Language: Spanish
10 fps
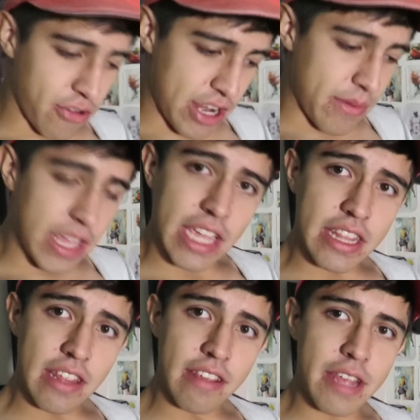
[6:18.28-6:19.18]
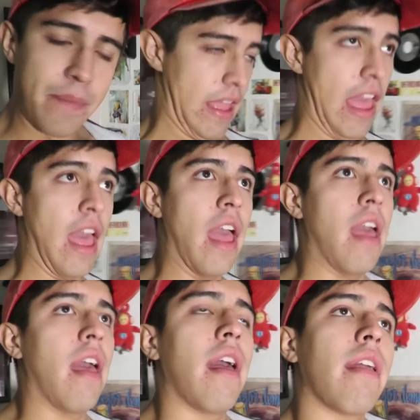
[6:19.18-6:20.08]
Llega una viejita y dice,
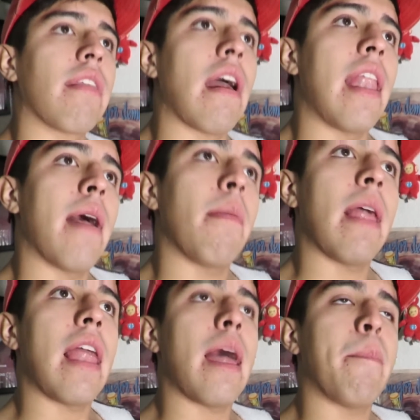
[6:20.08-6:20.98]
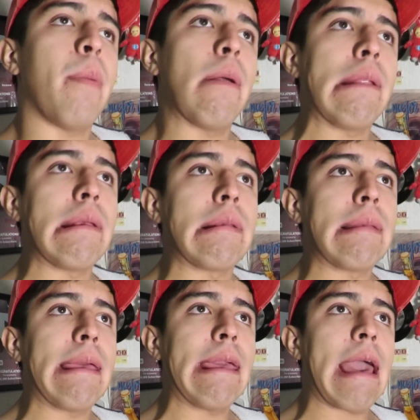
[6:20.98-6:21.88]
ya le hablé a la
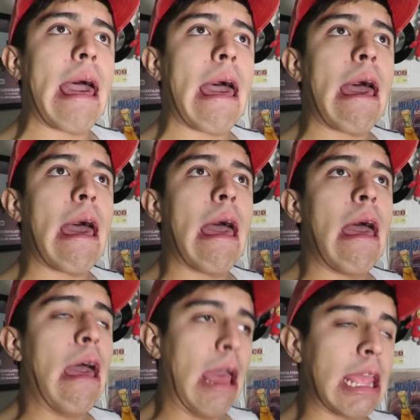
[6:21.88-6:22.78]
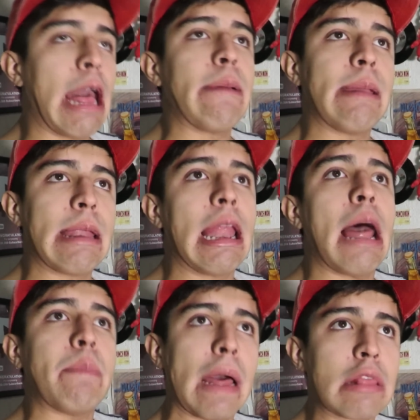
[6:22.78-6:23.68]
policía. Ya viene
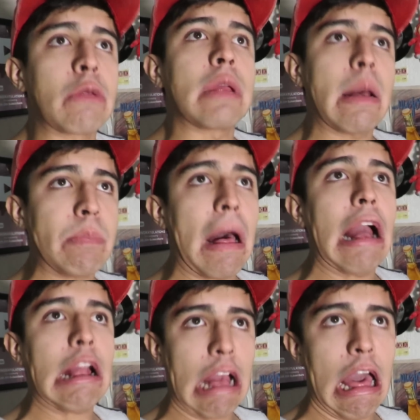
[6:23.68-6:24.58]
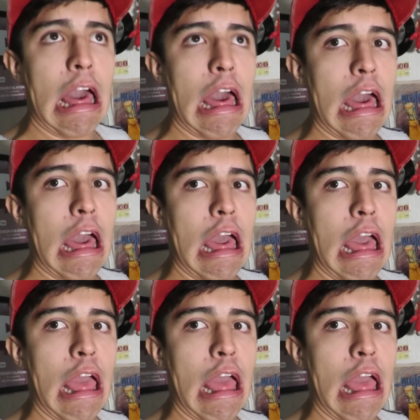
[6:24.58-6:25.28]
la patrulla para acá.